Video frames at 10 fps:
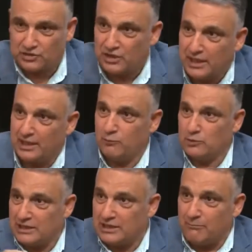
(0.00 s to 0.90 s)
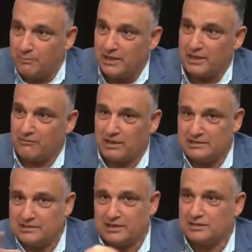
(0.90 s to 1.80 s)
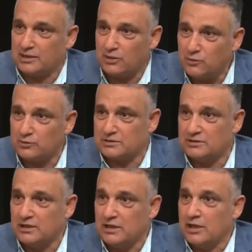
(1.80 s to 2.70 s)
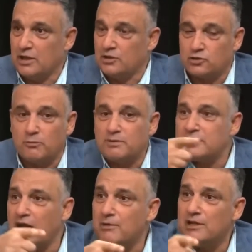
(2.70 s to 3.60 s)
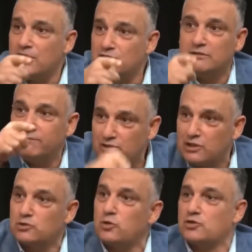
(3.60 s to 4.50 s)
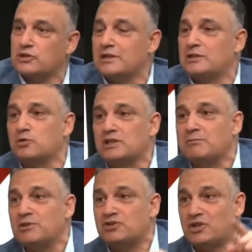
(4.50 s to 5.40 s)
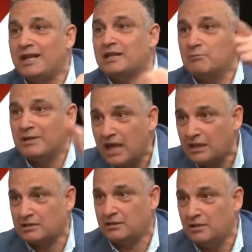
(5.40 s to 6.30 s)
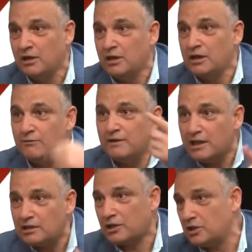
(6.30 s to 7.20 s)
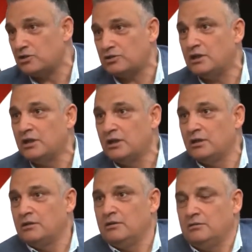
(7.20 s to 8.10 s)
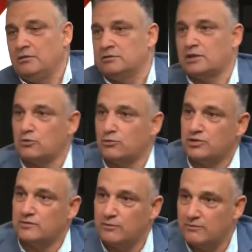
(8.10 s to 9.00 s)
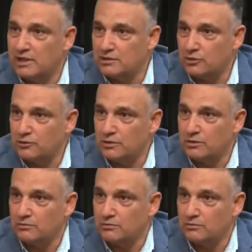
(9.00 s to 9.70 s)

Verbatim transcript: членов ОДКБ Евразийский Союз, чтобы сами лично вышли тоже над другими членами НАТО и вели такие же сотрудничества, вели такое